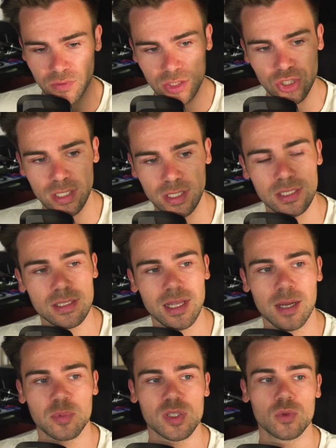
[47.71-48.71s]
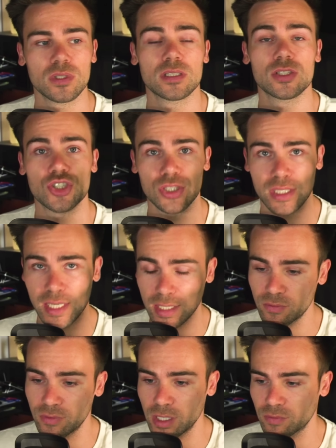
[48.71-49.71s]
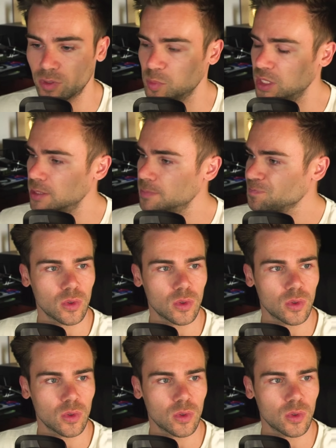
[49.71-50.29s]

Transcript: VeChain ist ein absolutes Steckenpferd von mir.